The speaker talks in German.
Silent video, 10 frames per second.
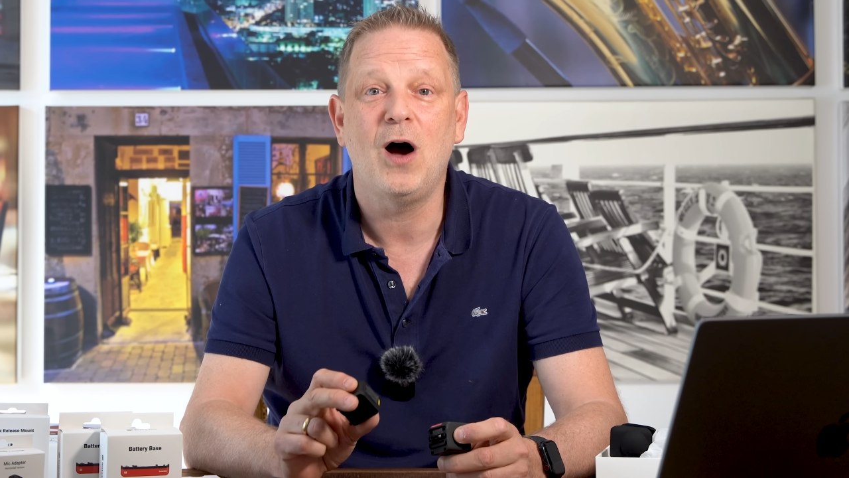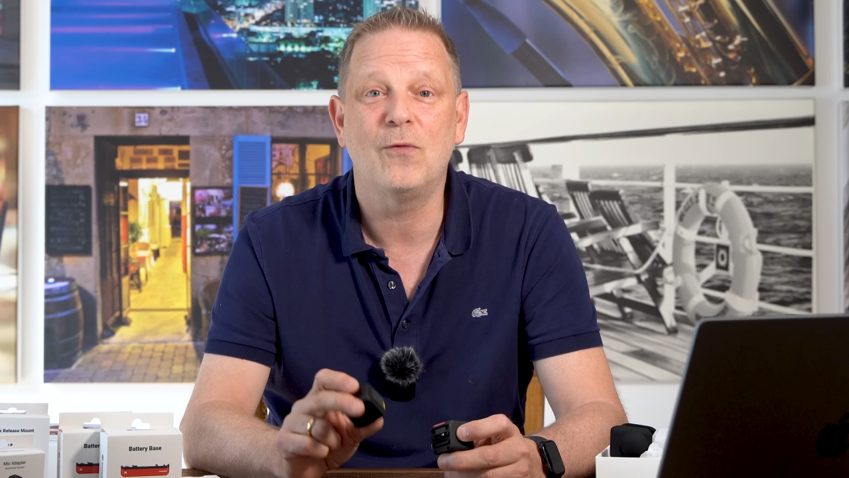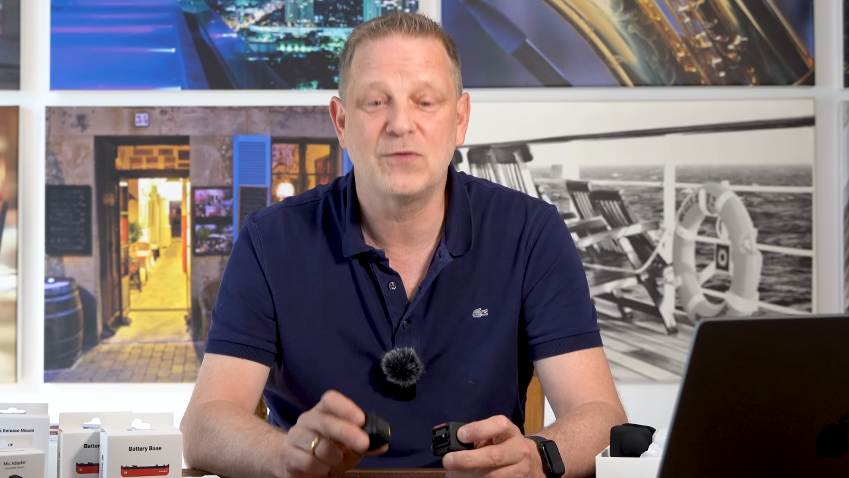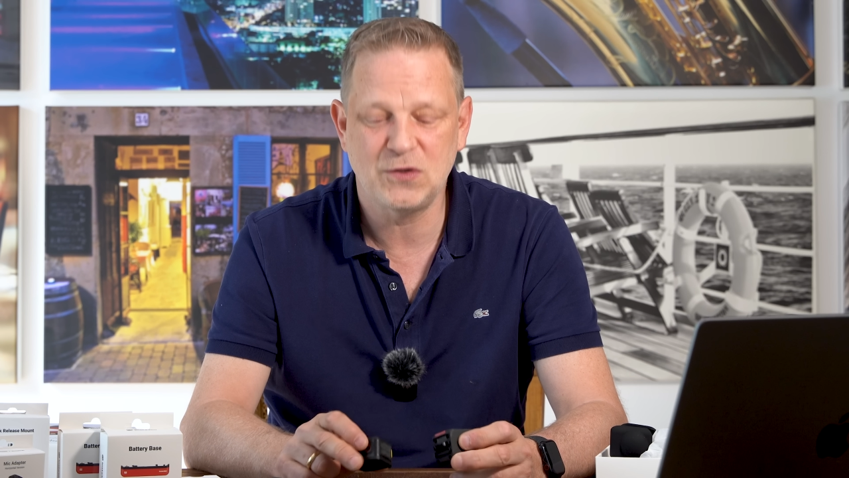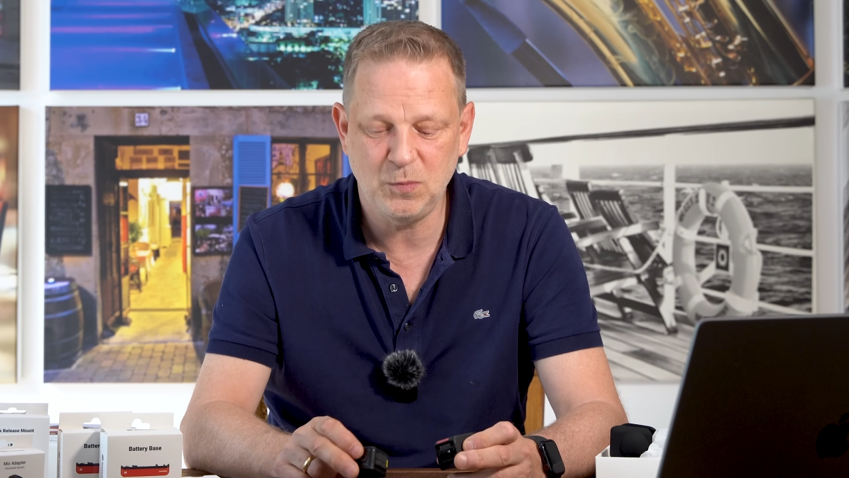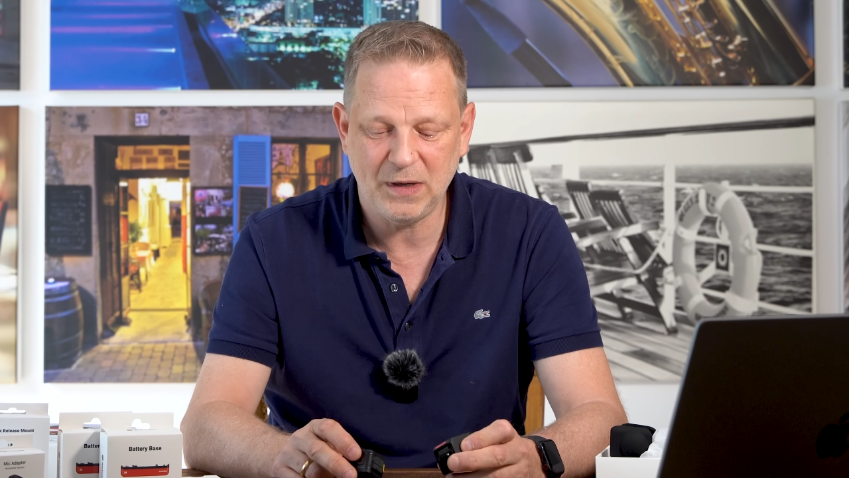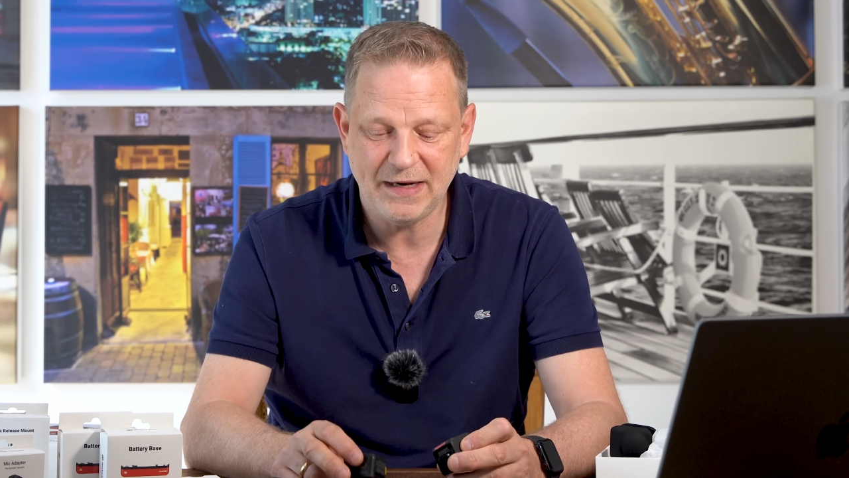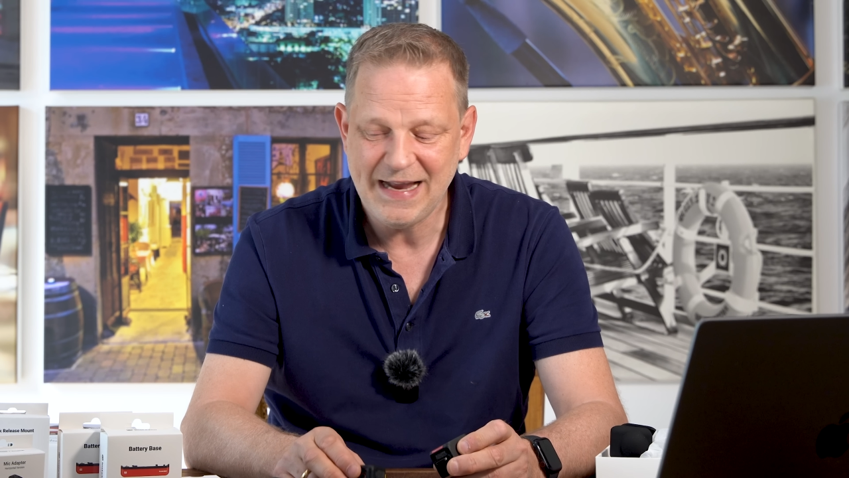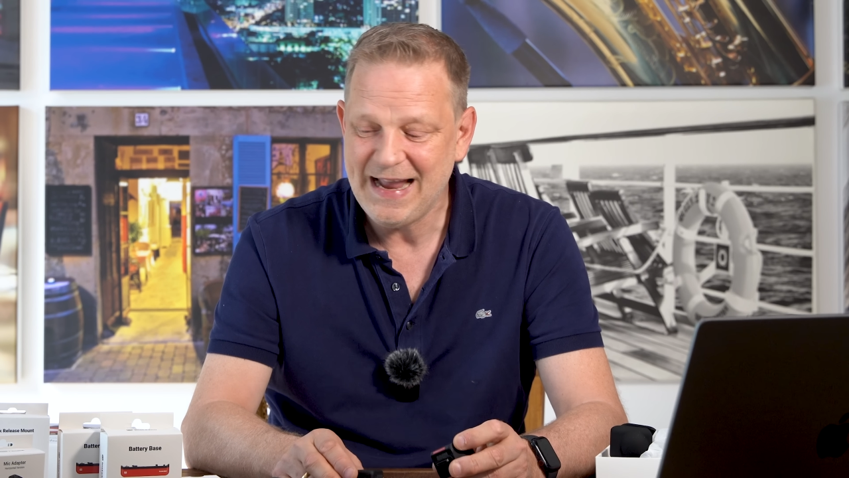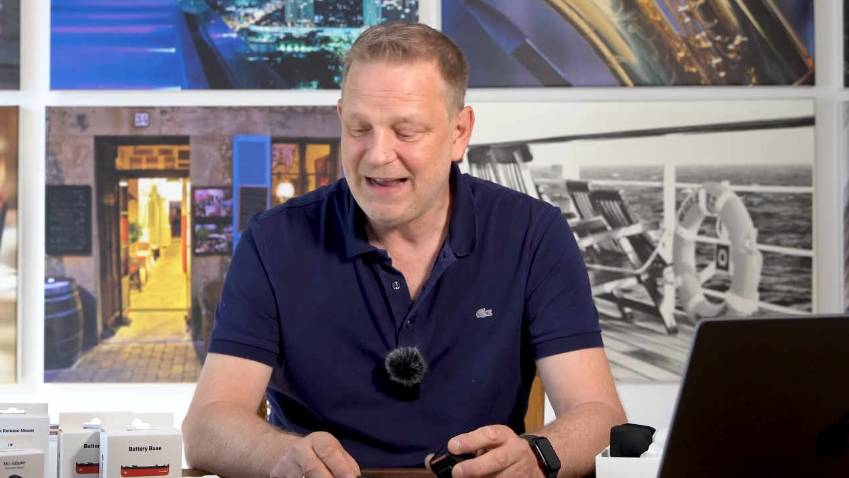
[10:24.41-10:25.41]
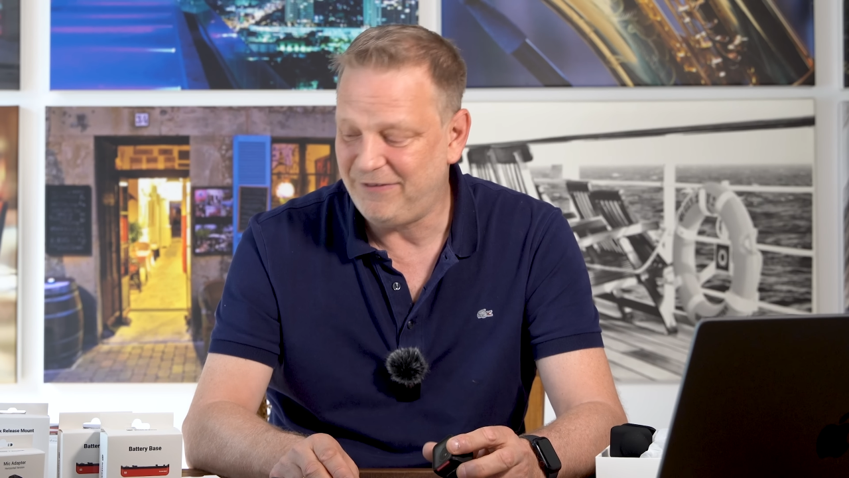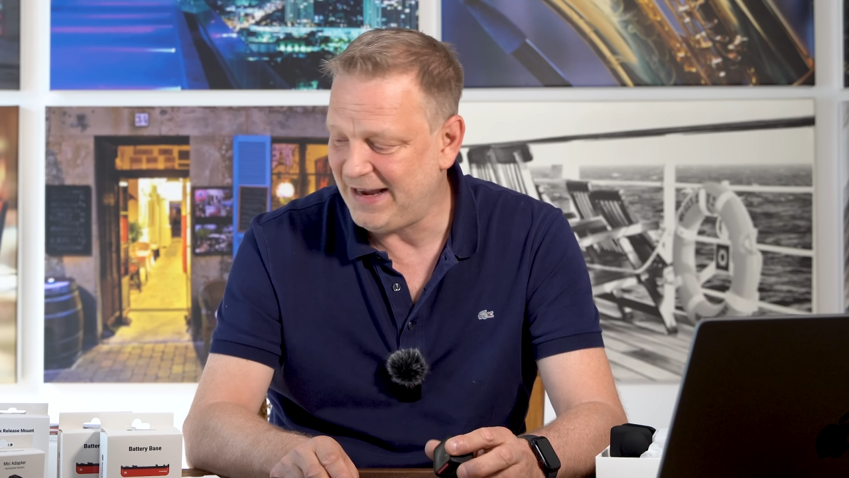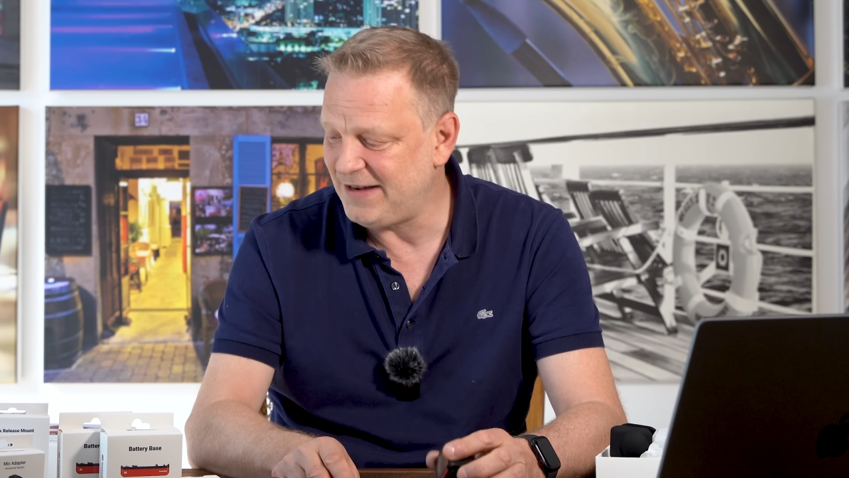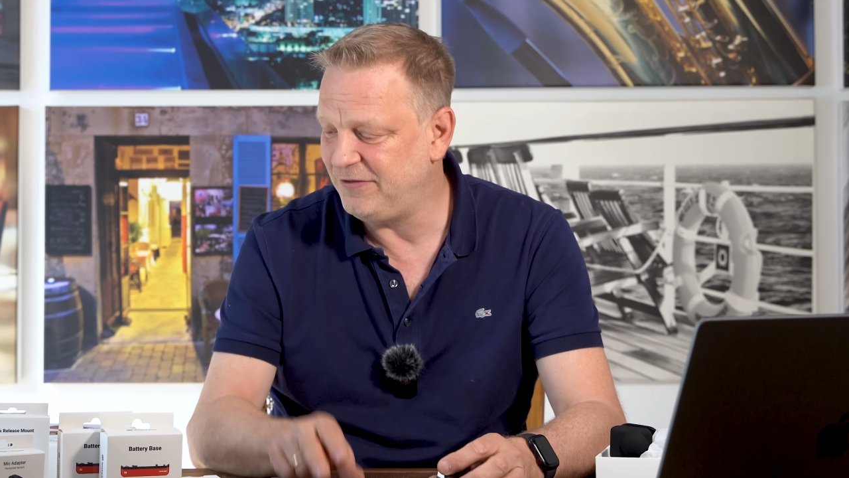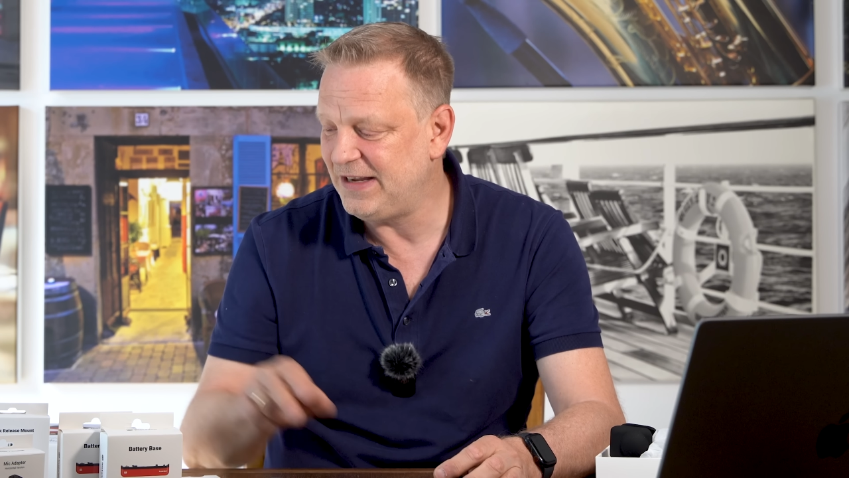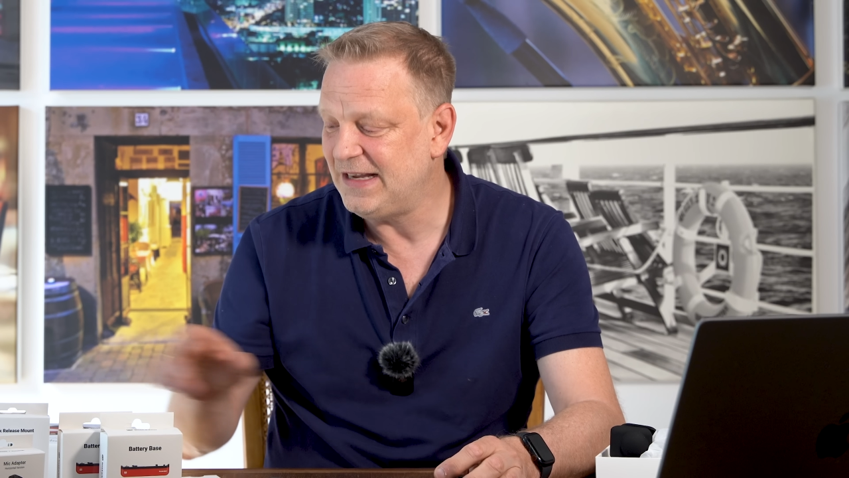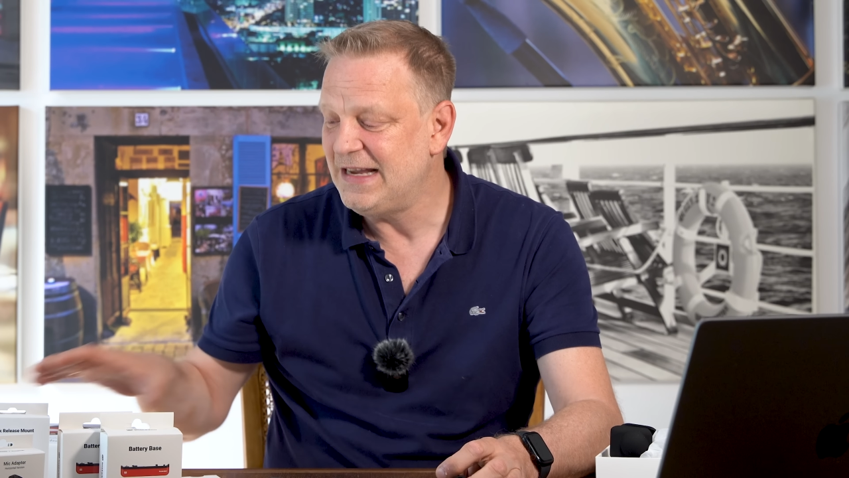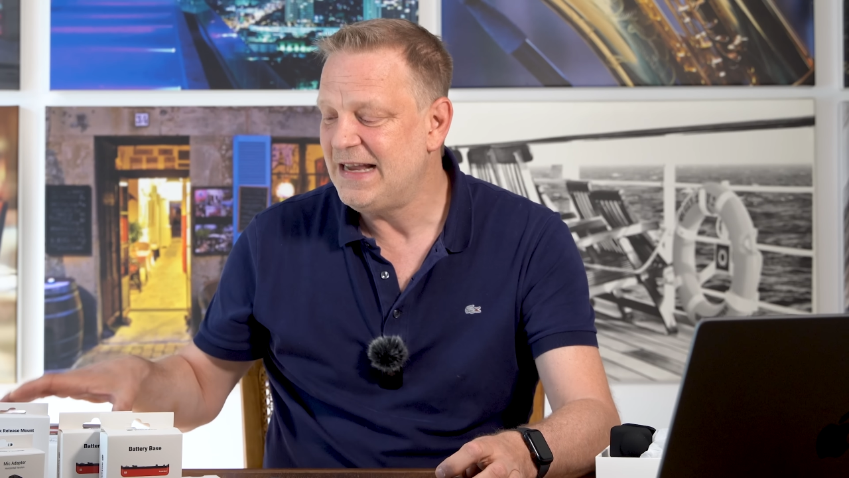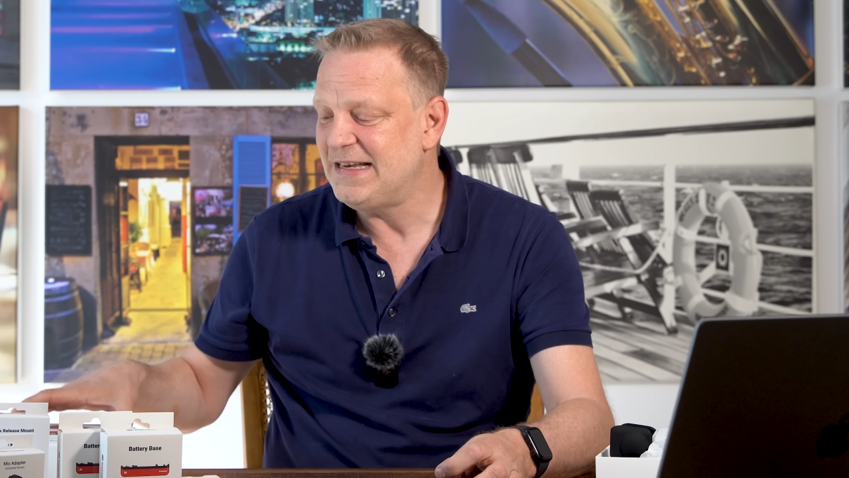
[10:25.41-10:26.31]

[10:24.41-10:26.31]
auf Zypern werden wir